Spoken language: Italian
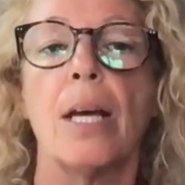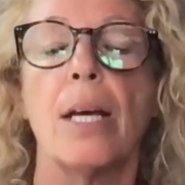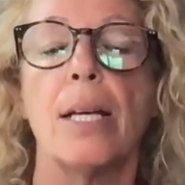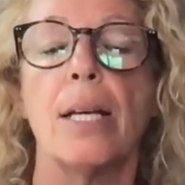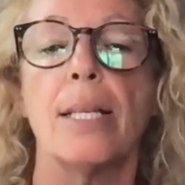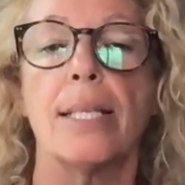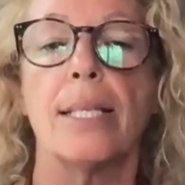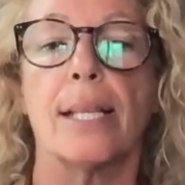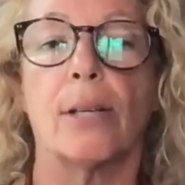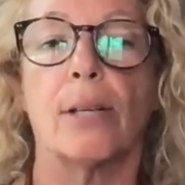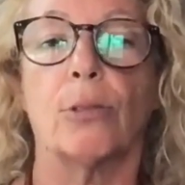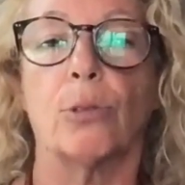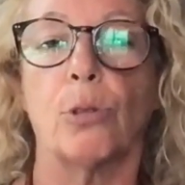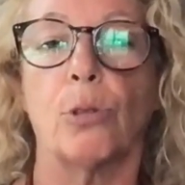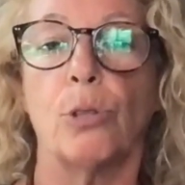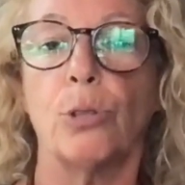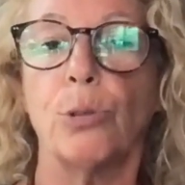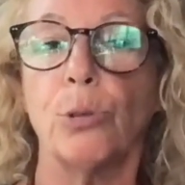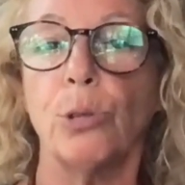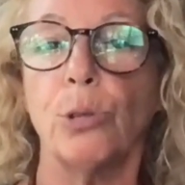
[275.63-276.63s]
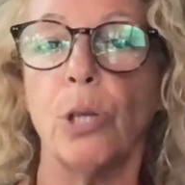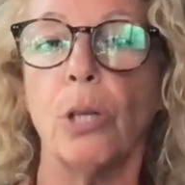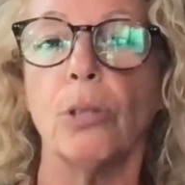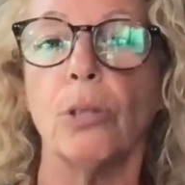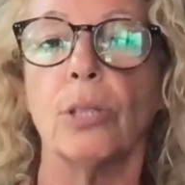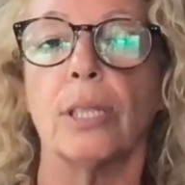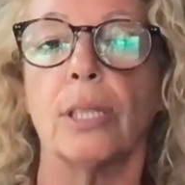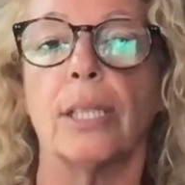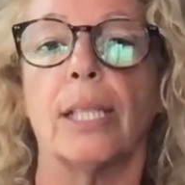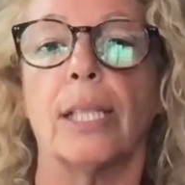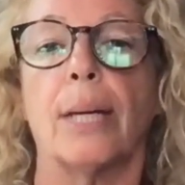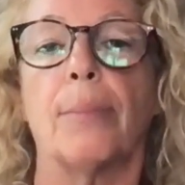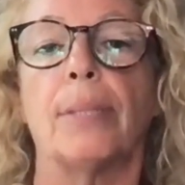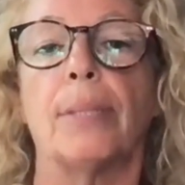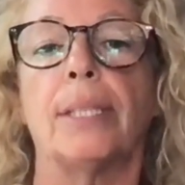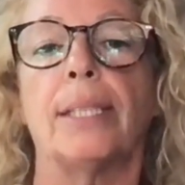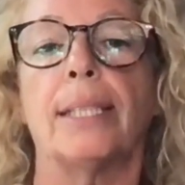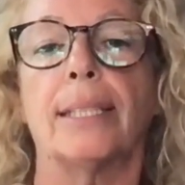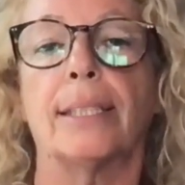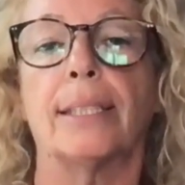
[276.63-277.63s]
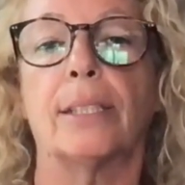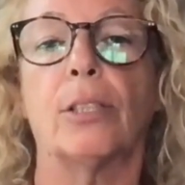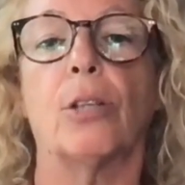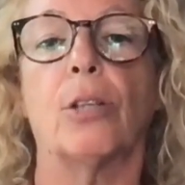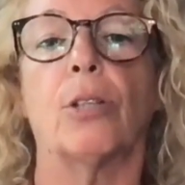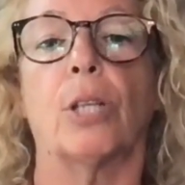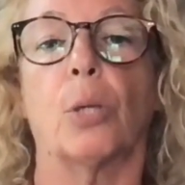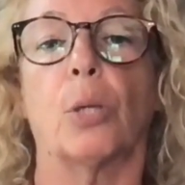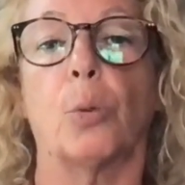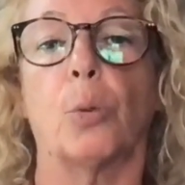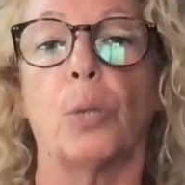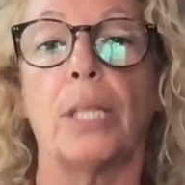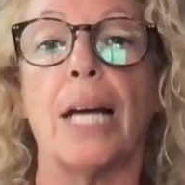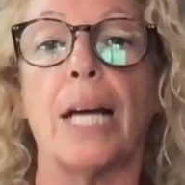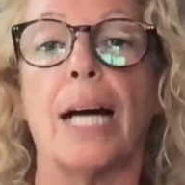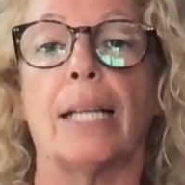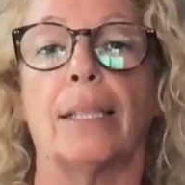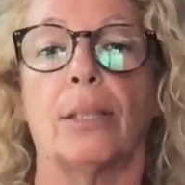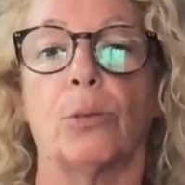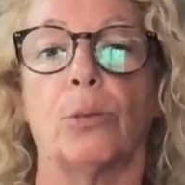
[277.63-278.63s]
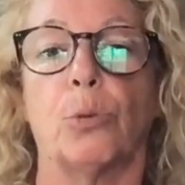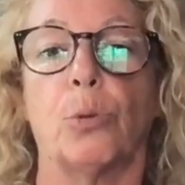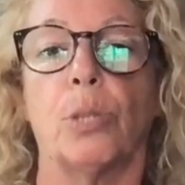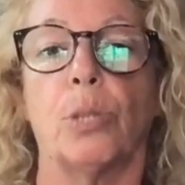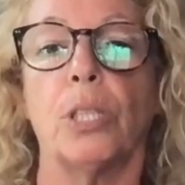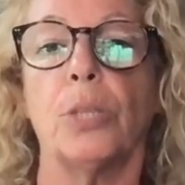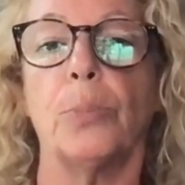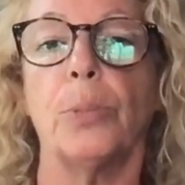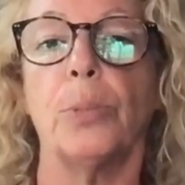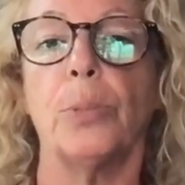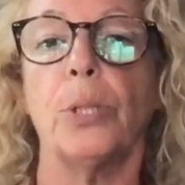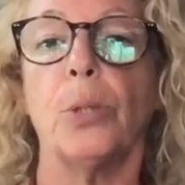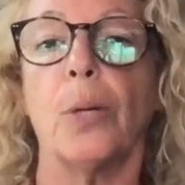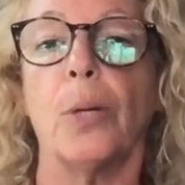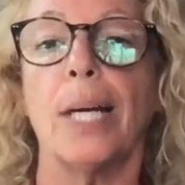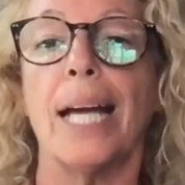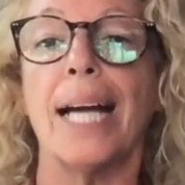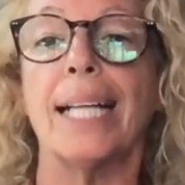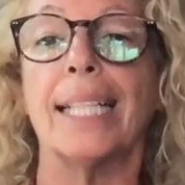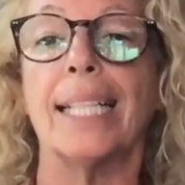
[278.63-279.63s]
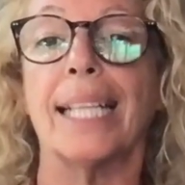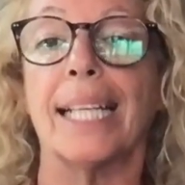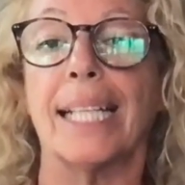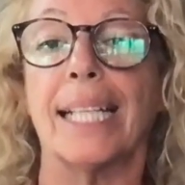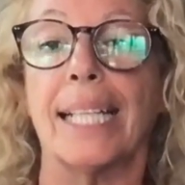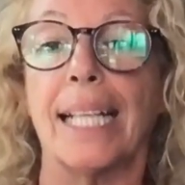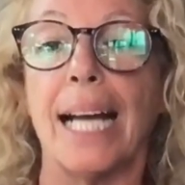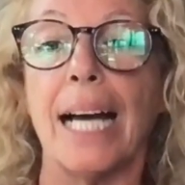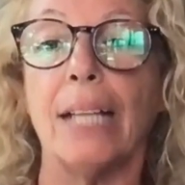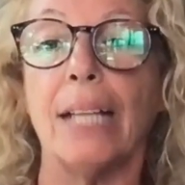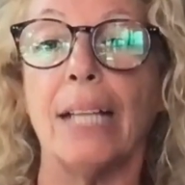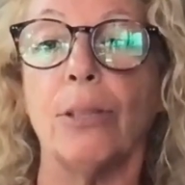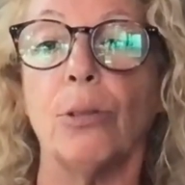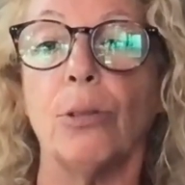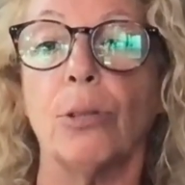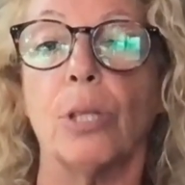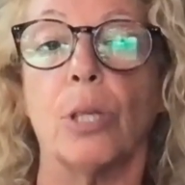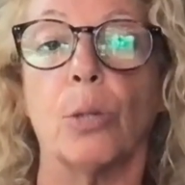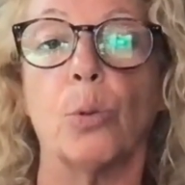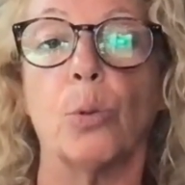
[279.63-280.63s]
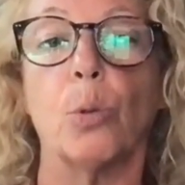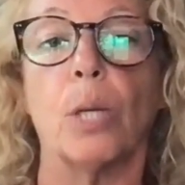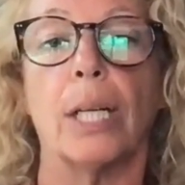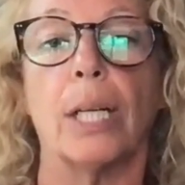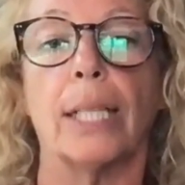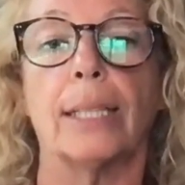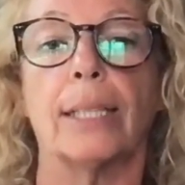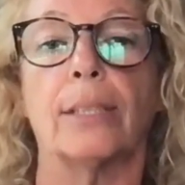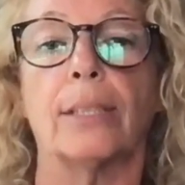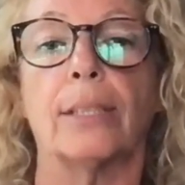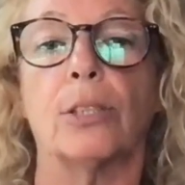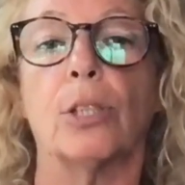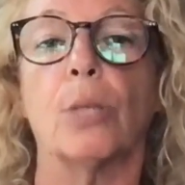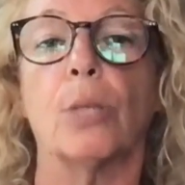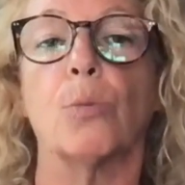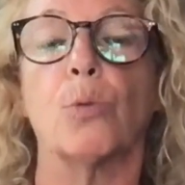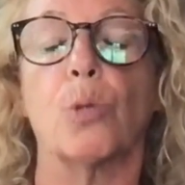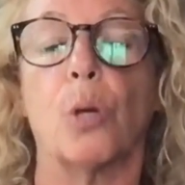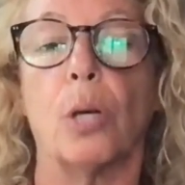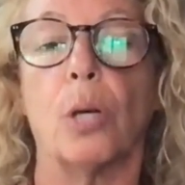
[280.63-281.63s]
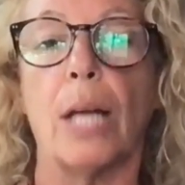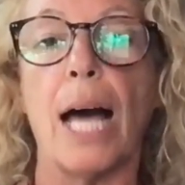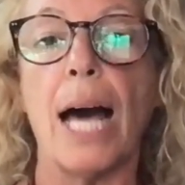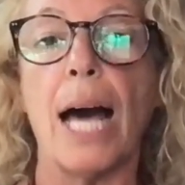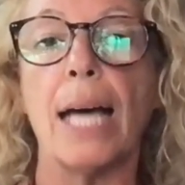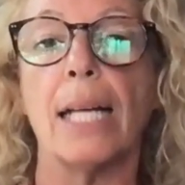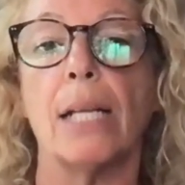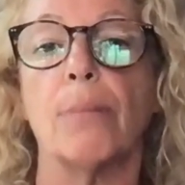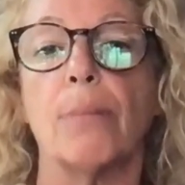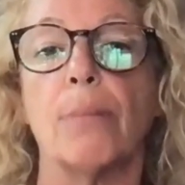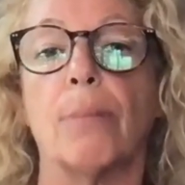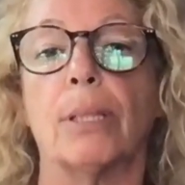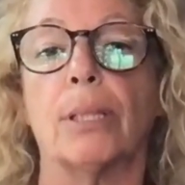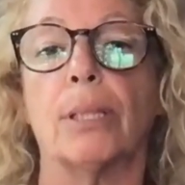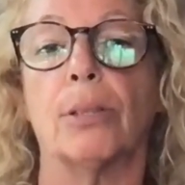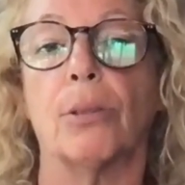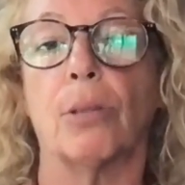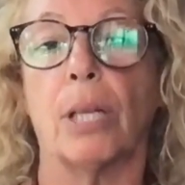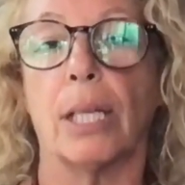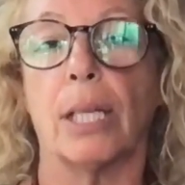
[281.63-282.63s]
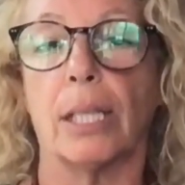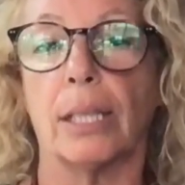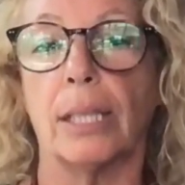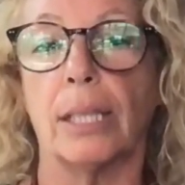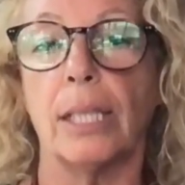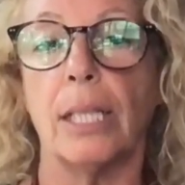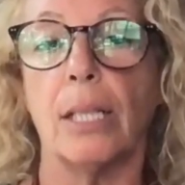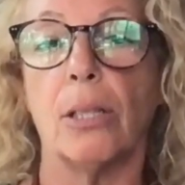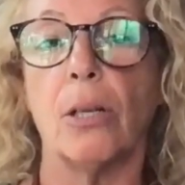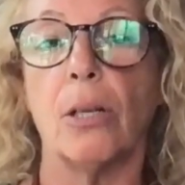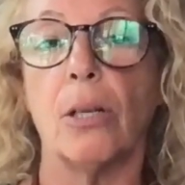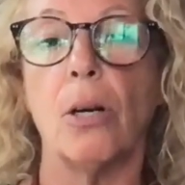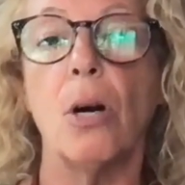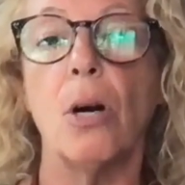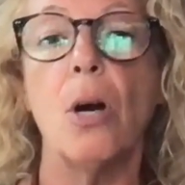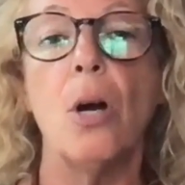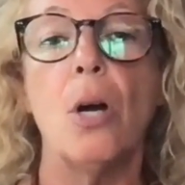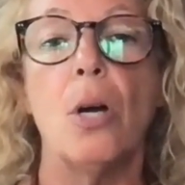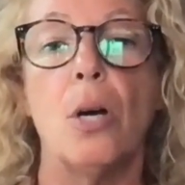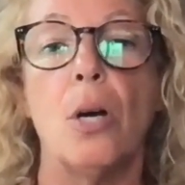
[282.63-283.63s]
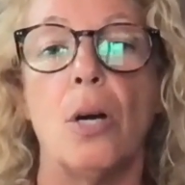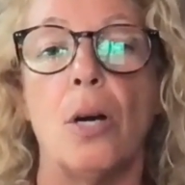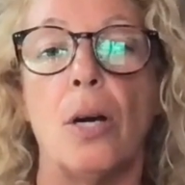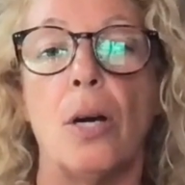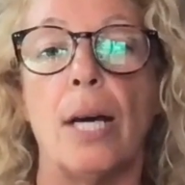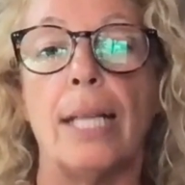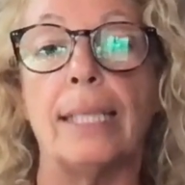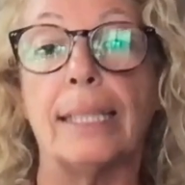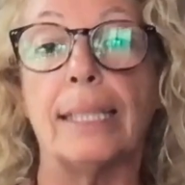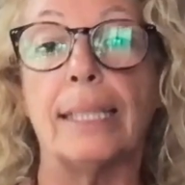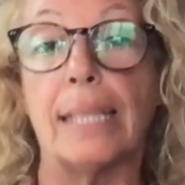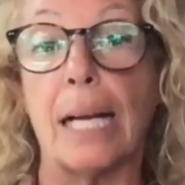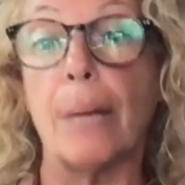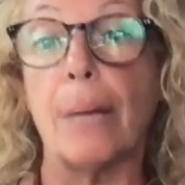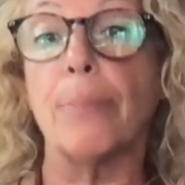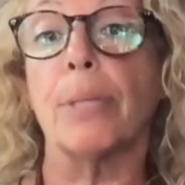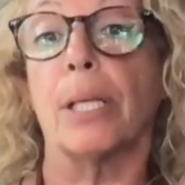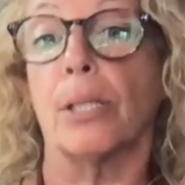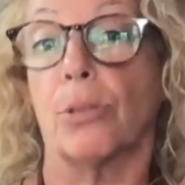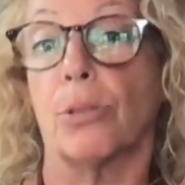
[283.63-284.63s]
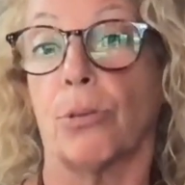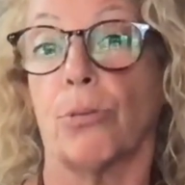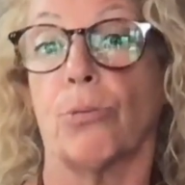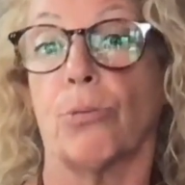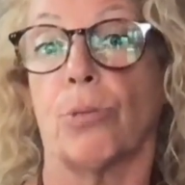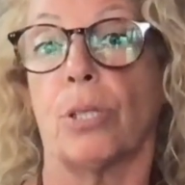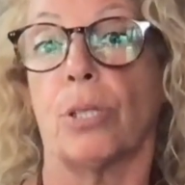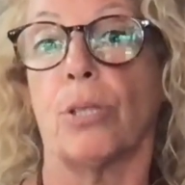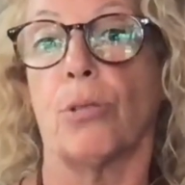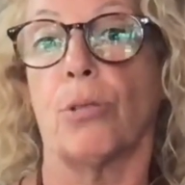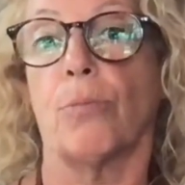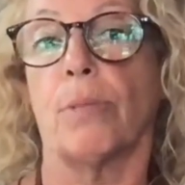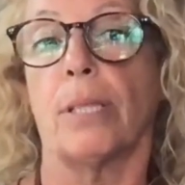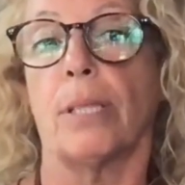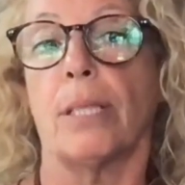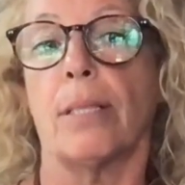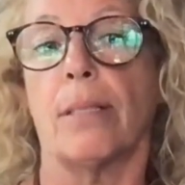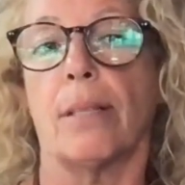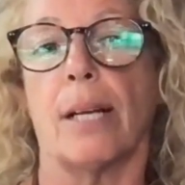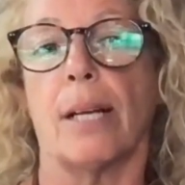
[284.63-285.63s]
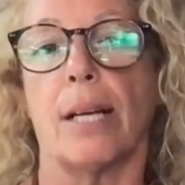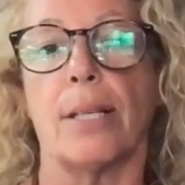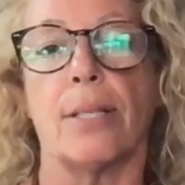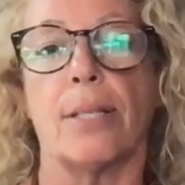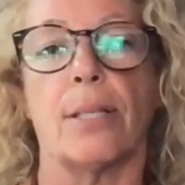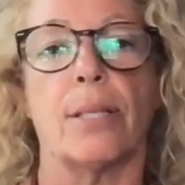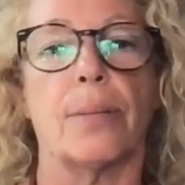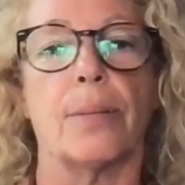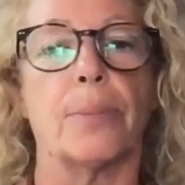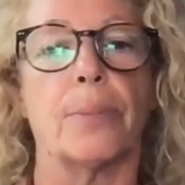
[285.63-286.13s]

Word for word: Secondo gli studiosi, la meditazione guidata sul respiro è anche in grado di ridurre la tensione muscolare e il battito cardiaco, entrambi che sono sintomi di stress.